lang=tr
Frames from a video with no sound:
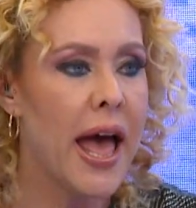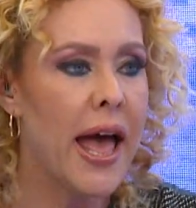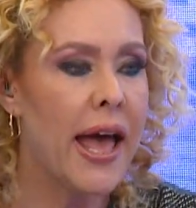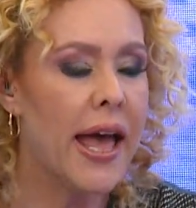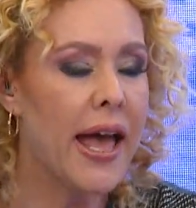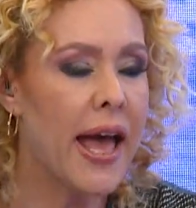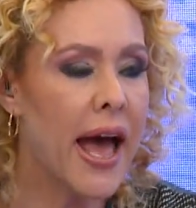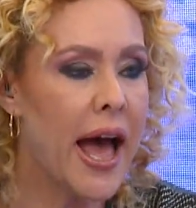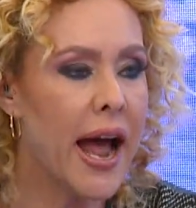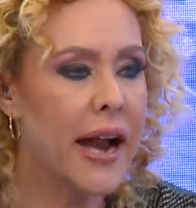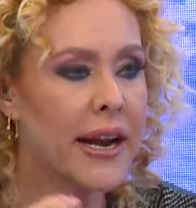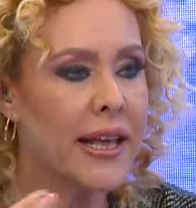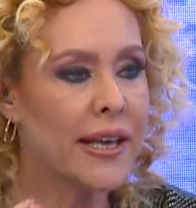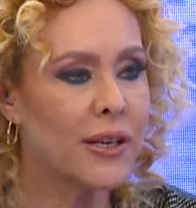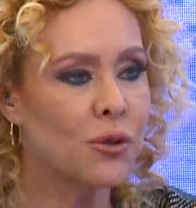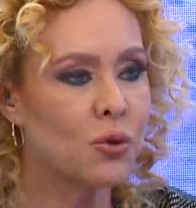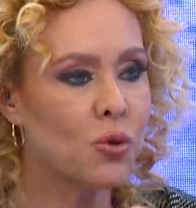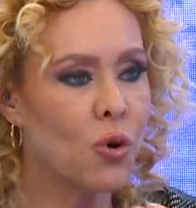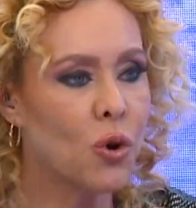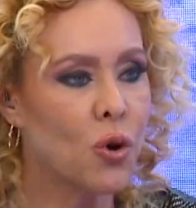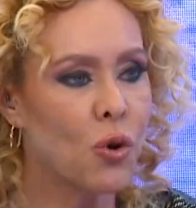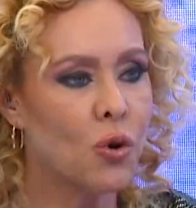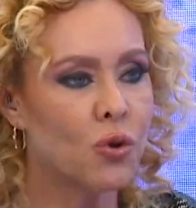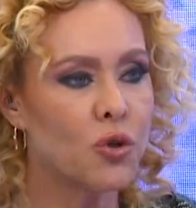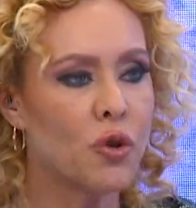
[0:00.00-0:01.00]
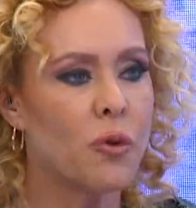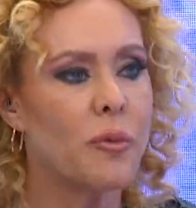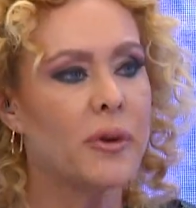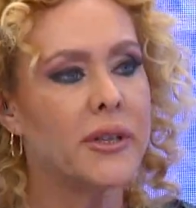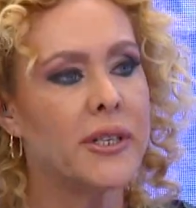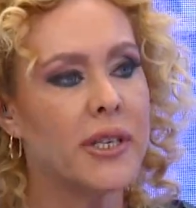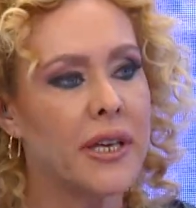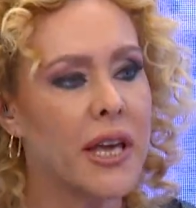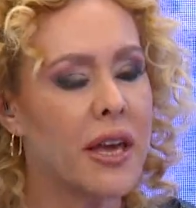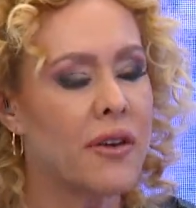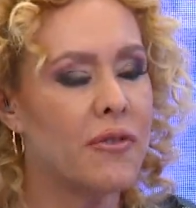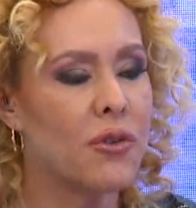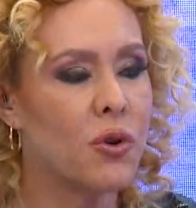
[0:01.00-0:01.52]
E herkes sonra
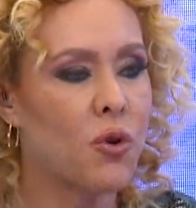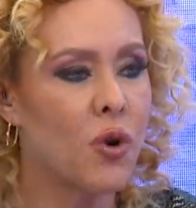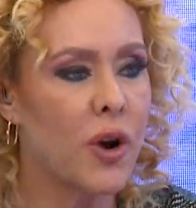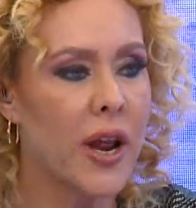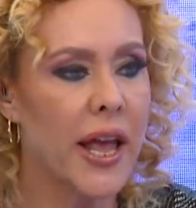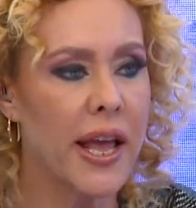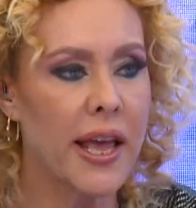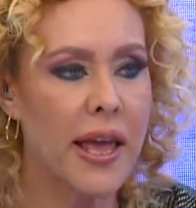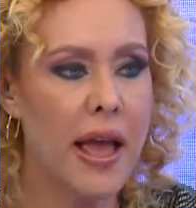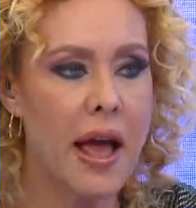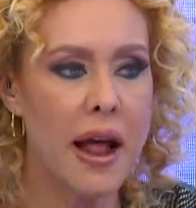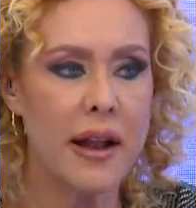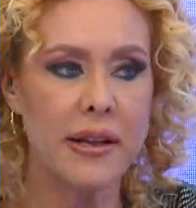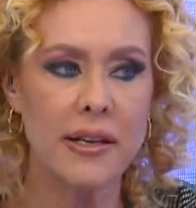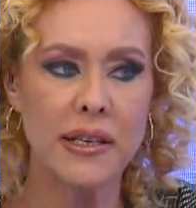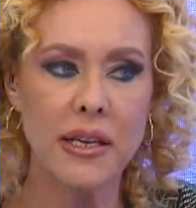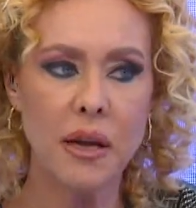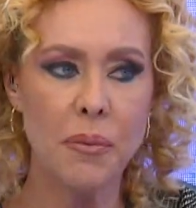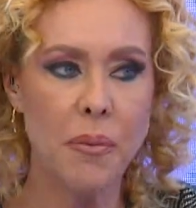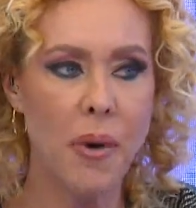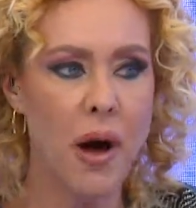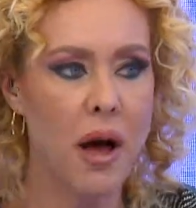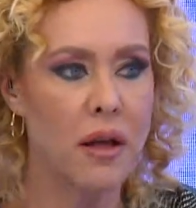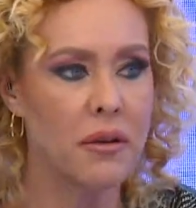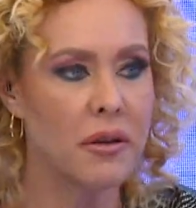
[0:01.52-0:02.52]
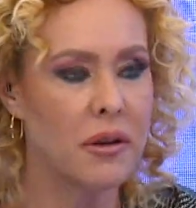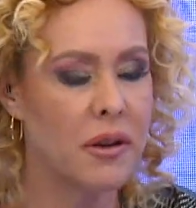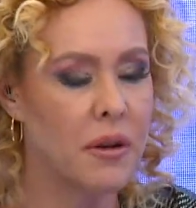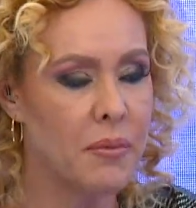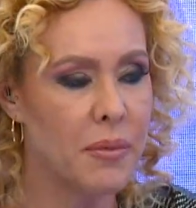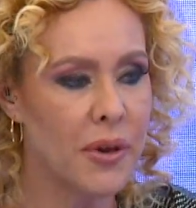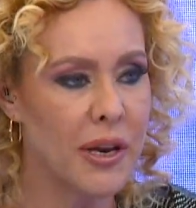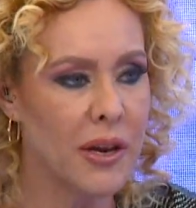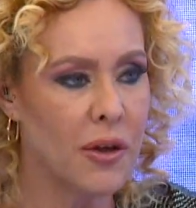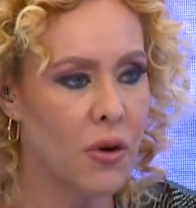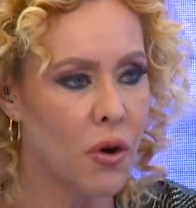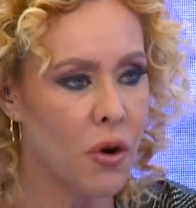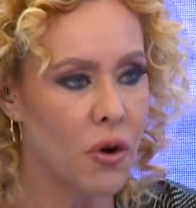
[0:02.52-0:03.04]
otomatik evin oraya geldiğinde
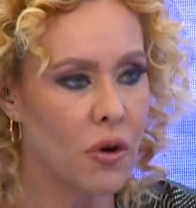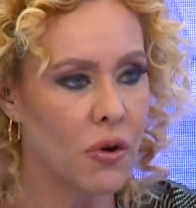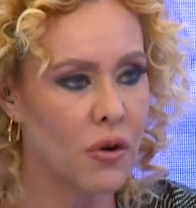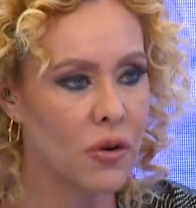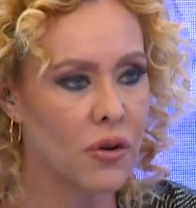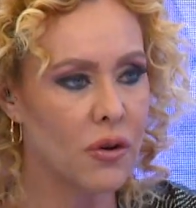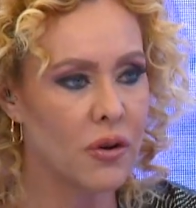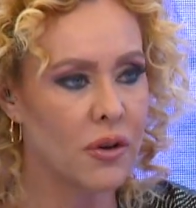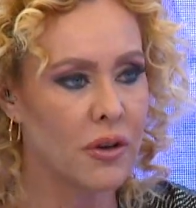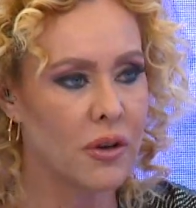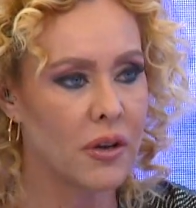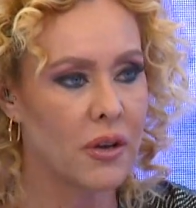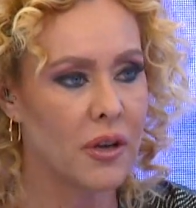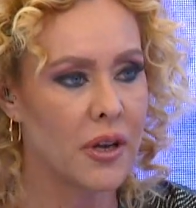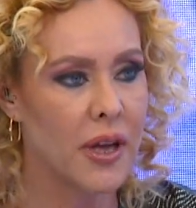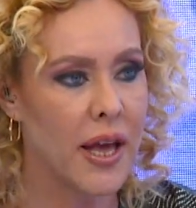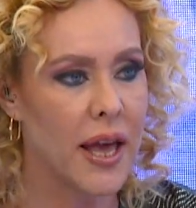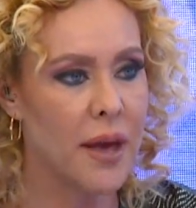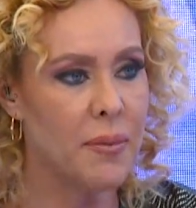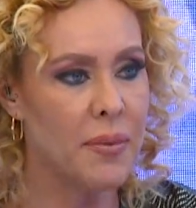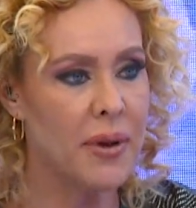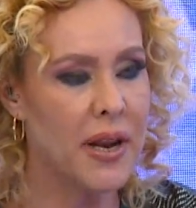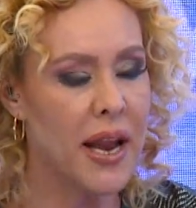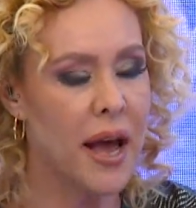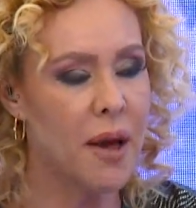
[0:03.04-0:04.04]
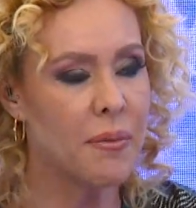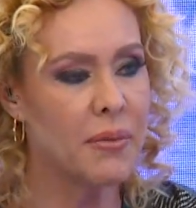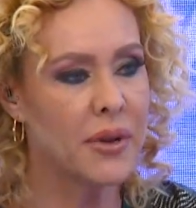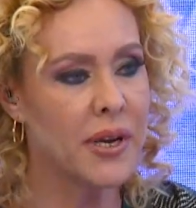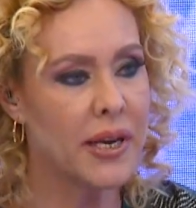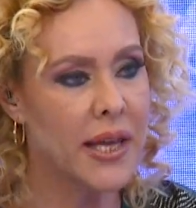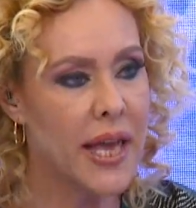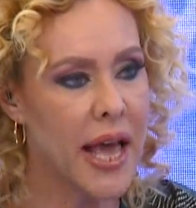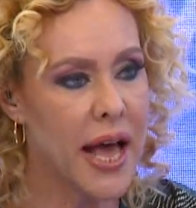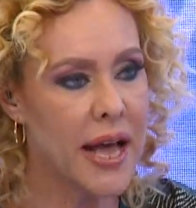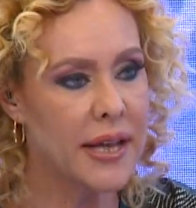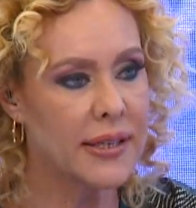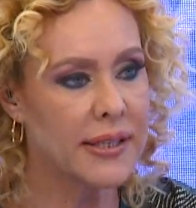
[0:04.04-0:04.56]
bağlanabiliyor. Tabii. E bilen biri
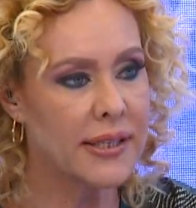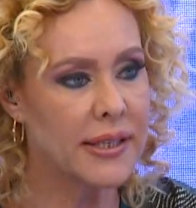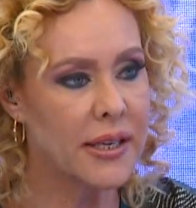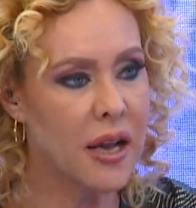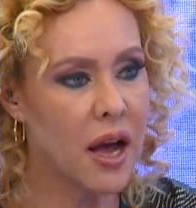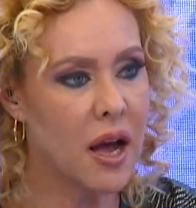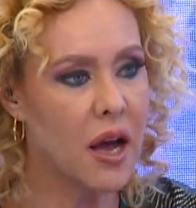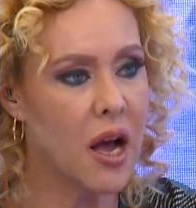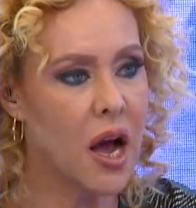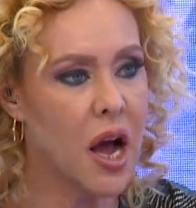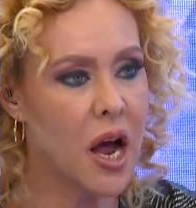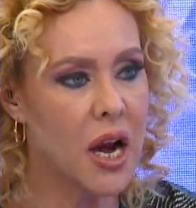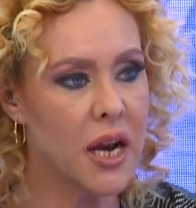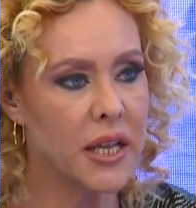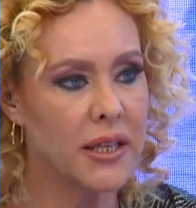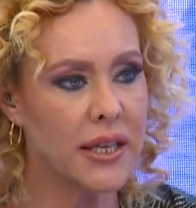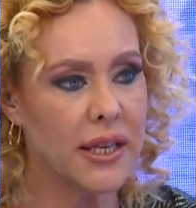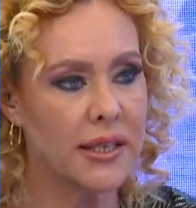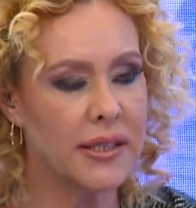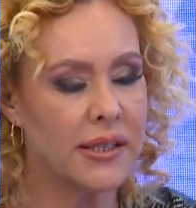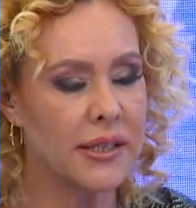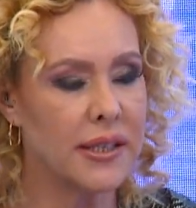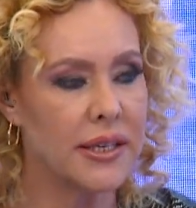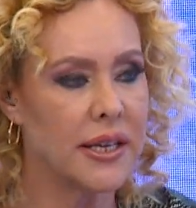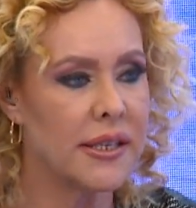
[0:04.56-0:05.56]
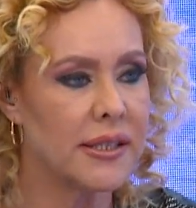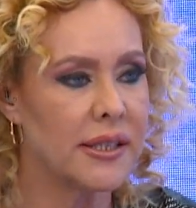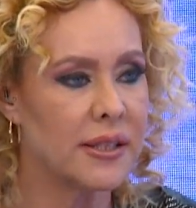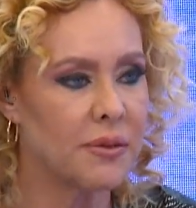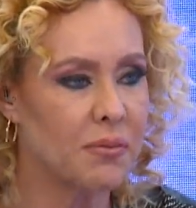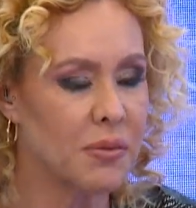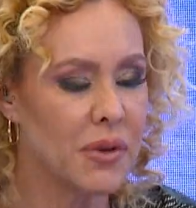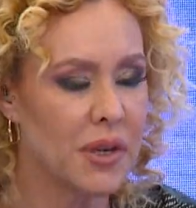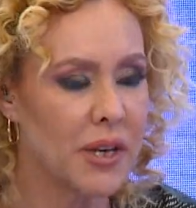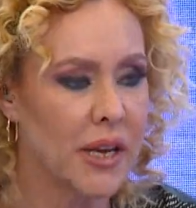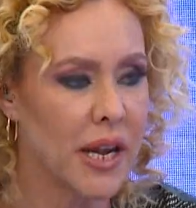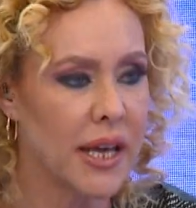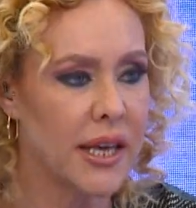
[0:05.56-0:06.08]
gelsin, hakaret etsin etsin
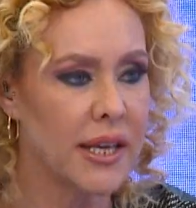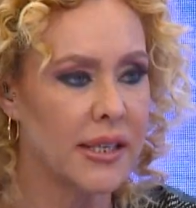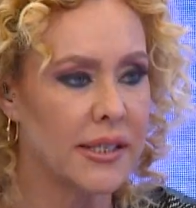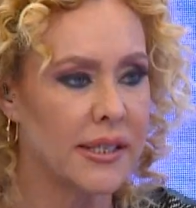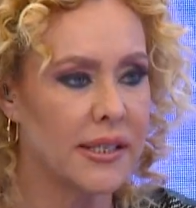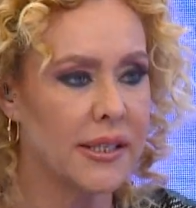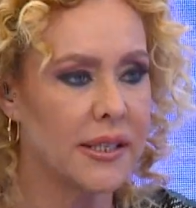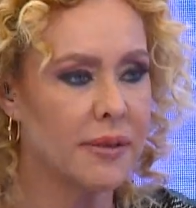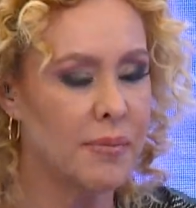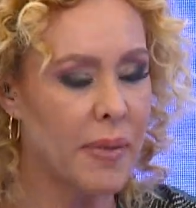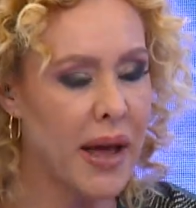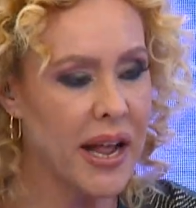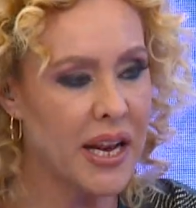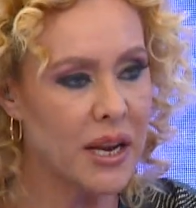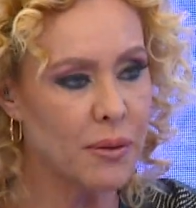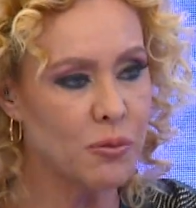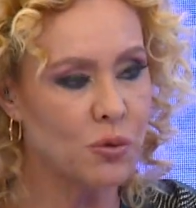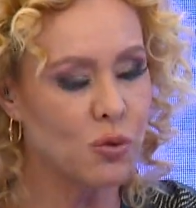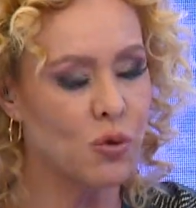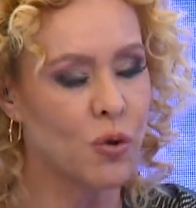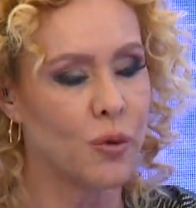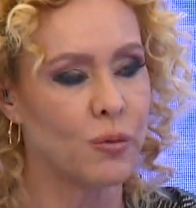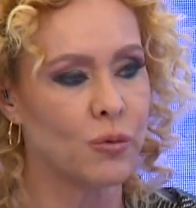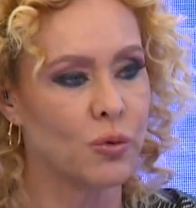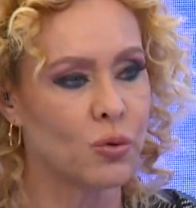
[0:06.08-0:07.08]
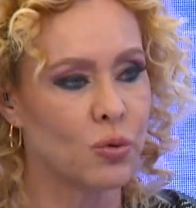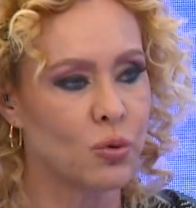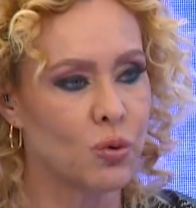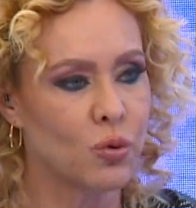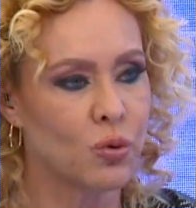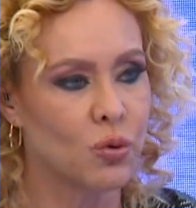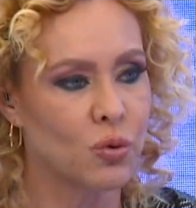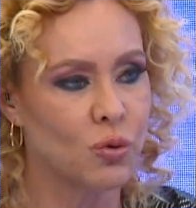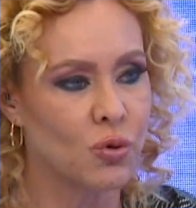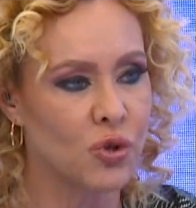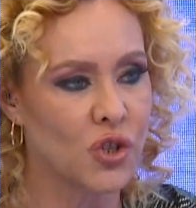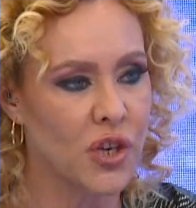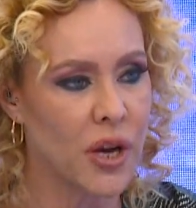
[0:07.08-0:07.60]
birine gitsin. Ben de mi sorumluluk
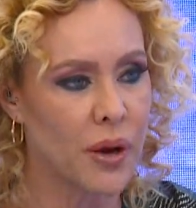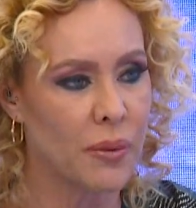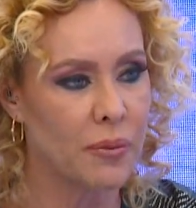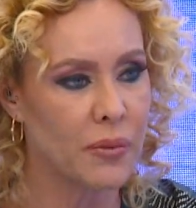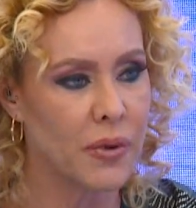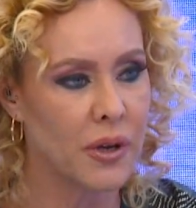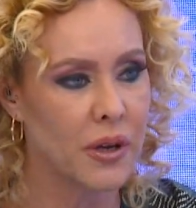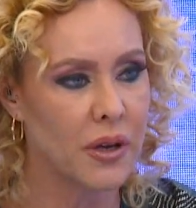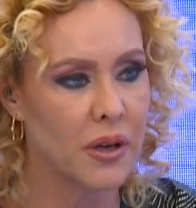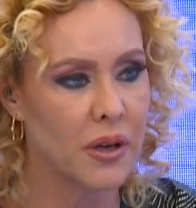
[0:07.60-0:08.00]
tutulacağım? Tabii.